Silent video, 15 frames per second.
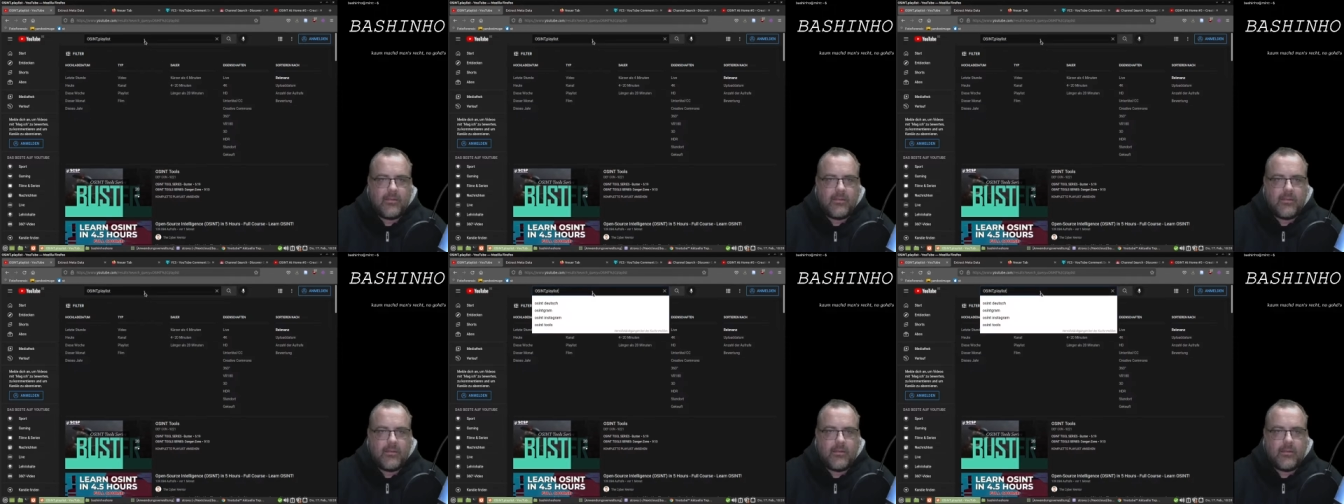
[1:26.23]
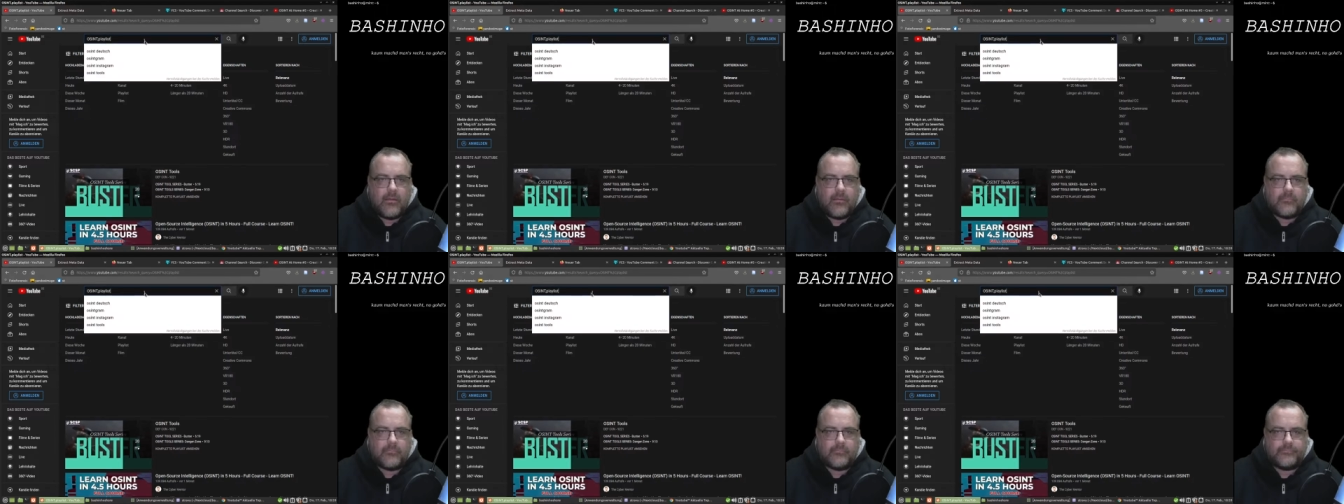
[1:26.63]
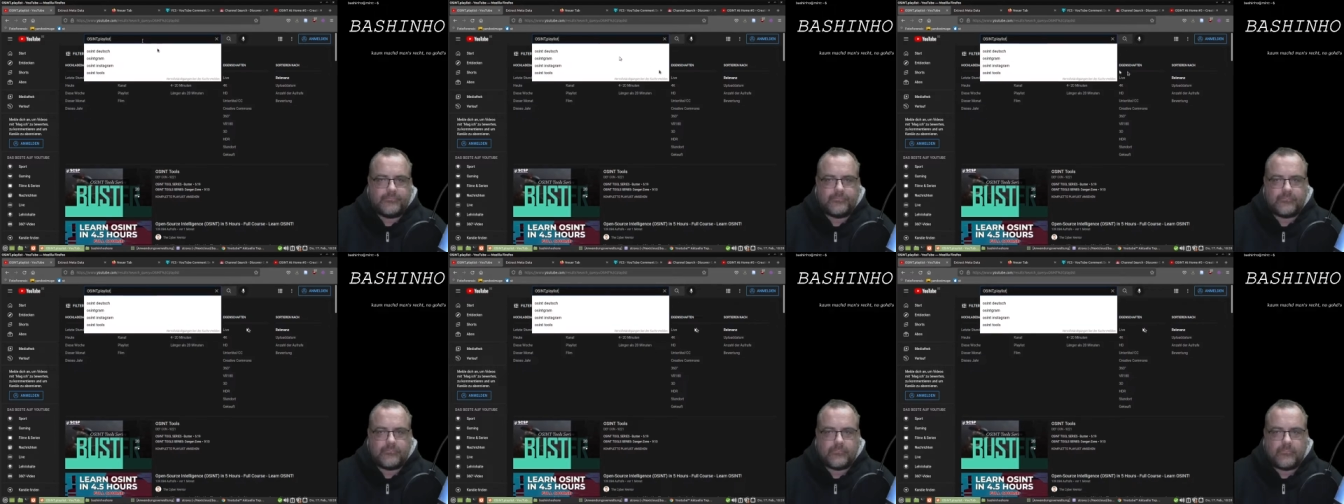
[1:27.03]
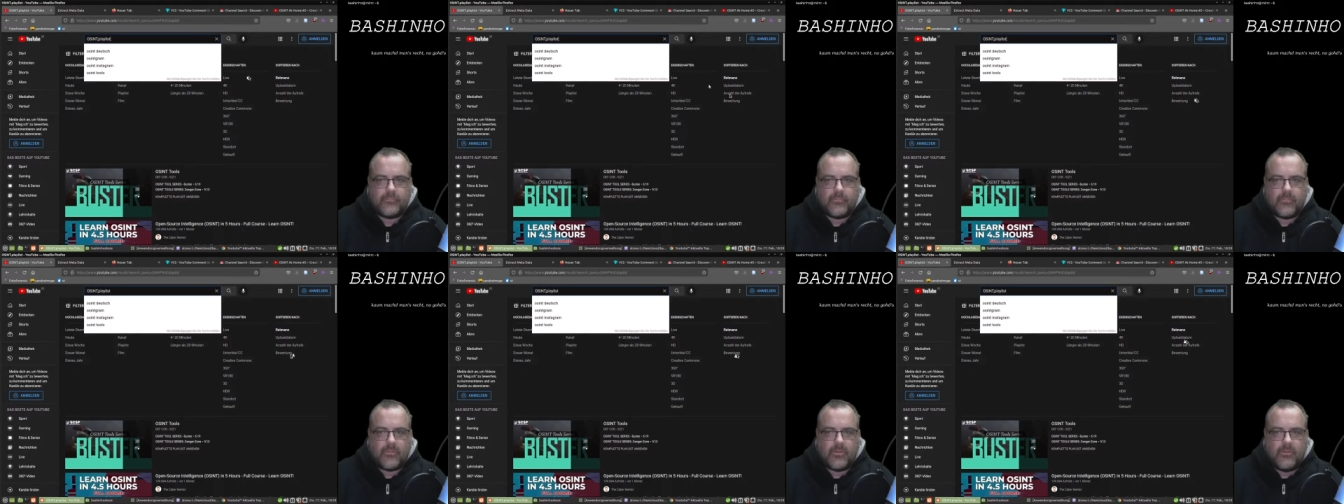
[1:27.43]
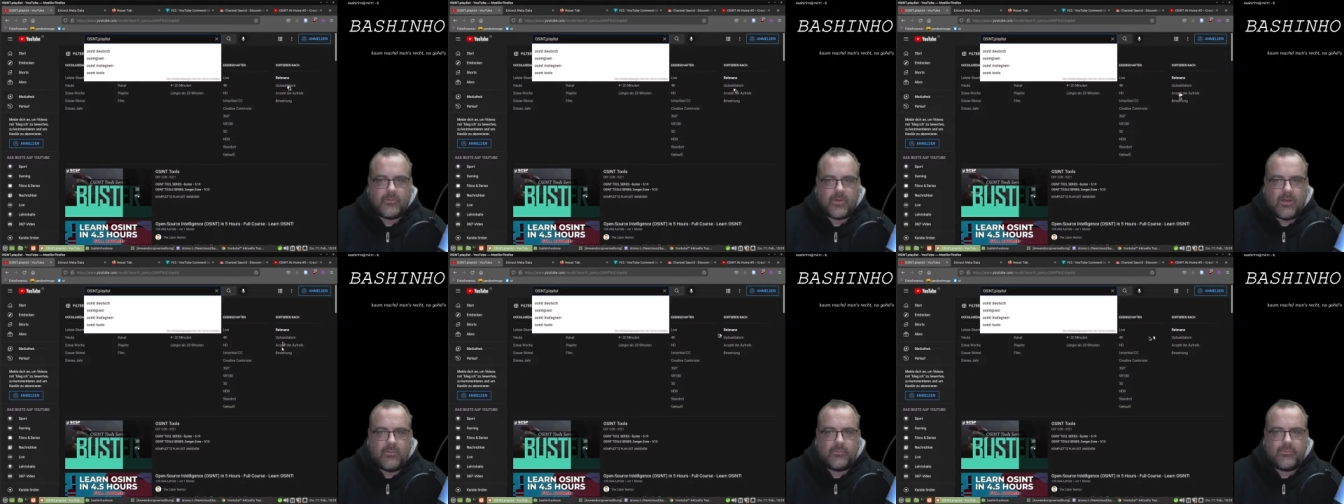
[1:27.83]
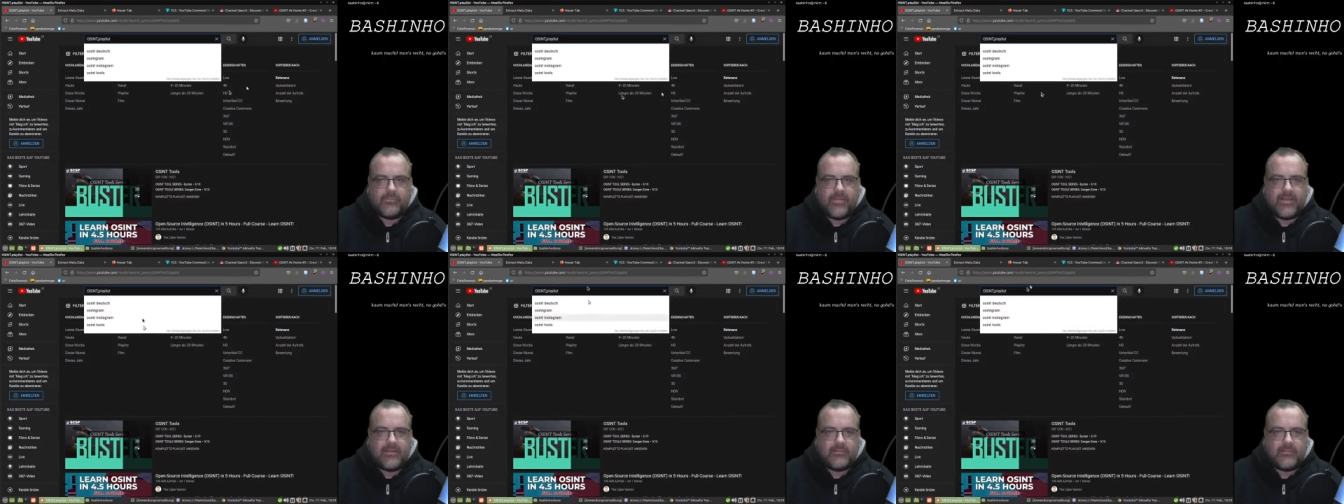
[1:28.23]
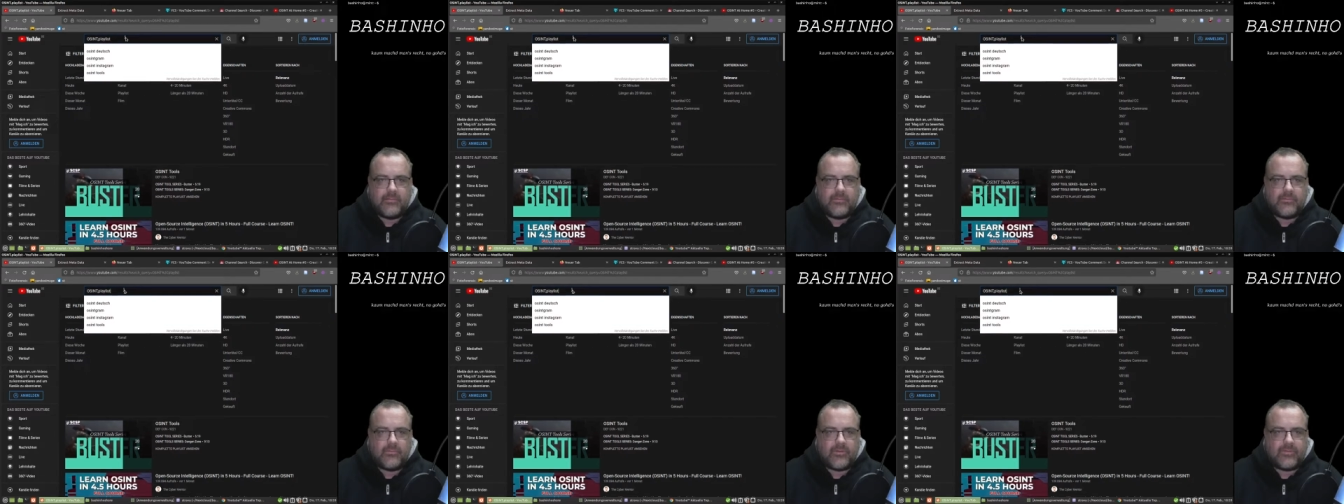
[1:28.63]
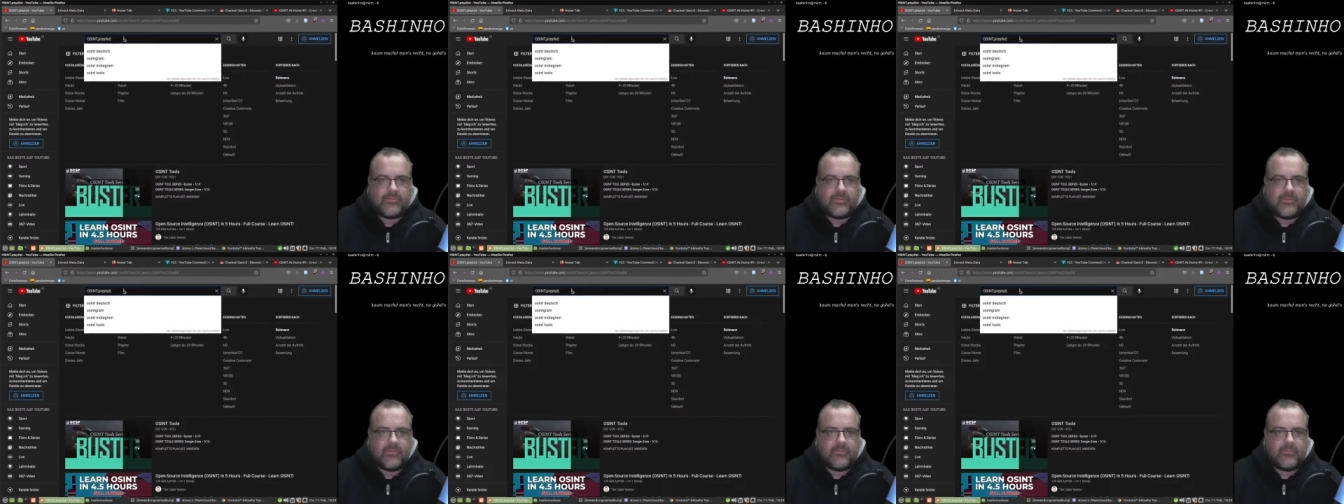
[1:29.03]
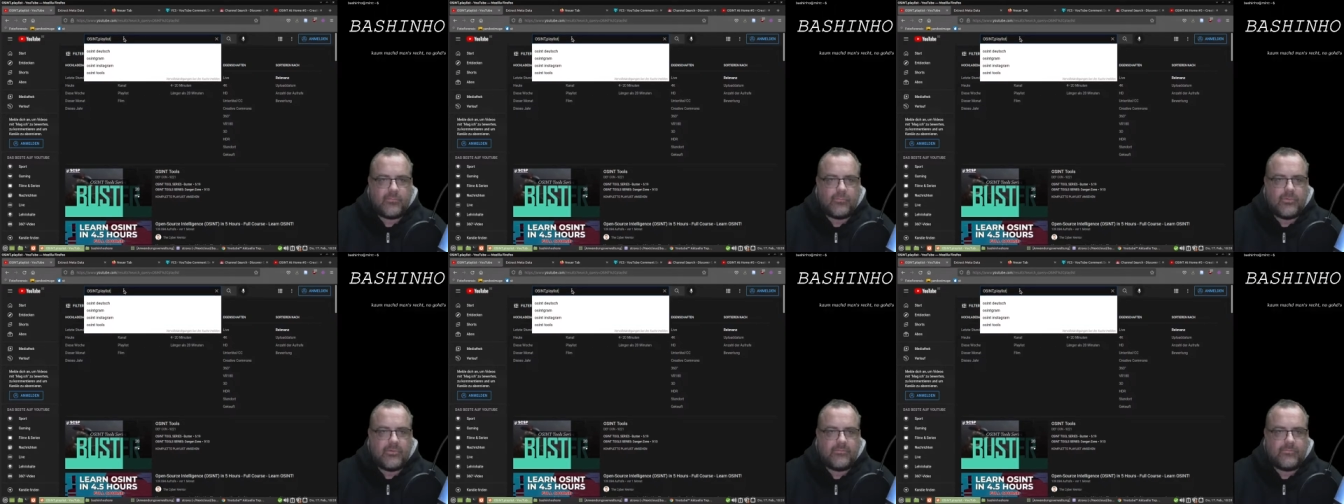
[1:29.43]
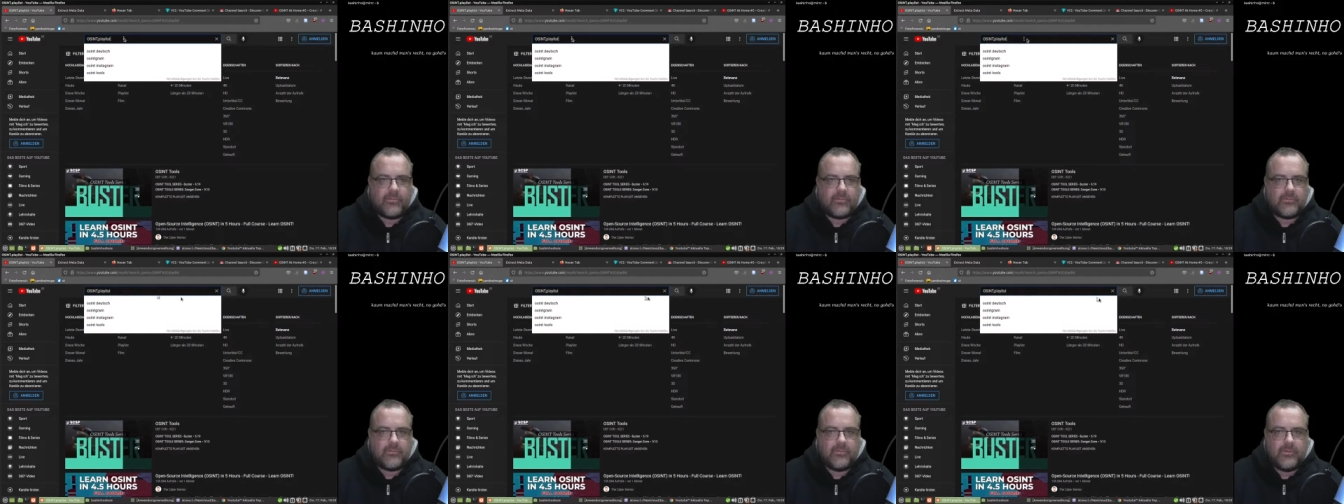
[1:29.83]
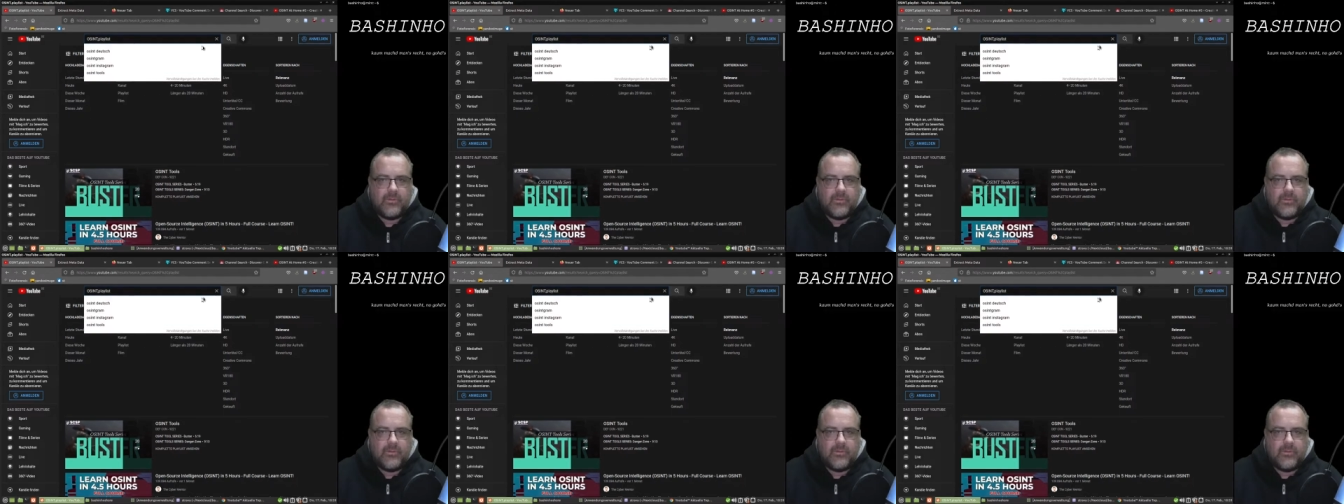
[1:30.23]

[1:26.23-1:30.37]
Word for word: Ähm, oder auswählen, sodass die Suche von,